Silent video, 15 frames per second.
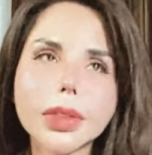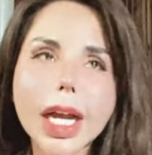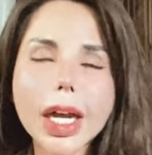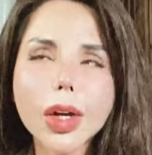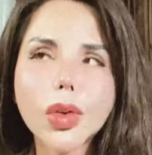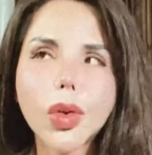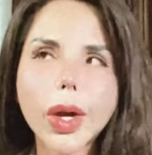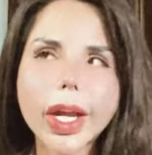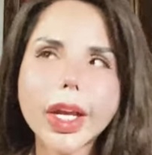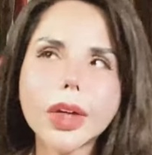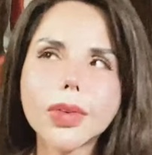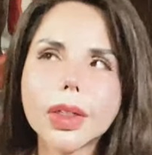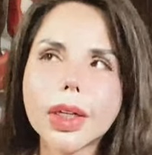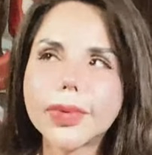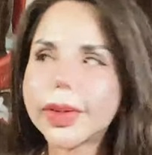đăng quang
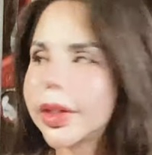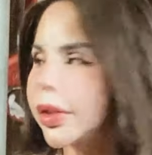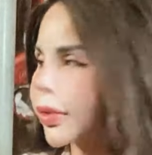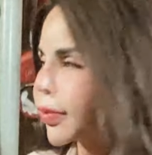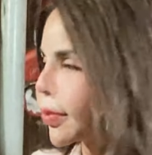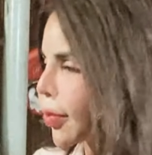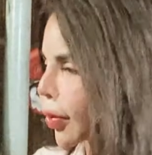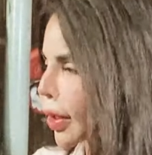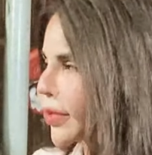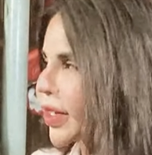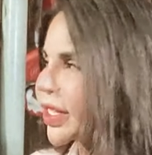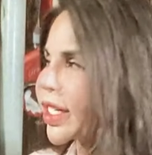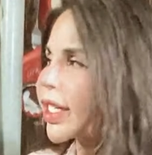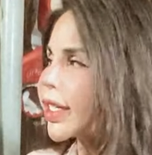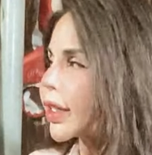hoặc là mình được một cái vị
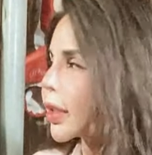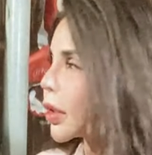trí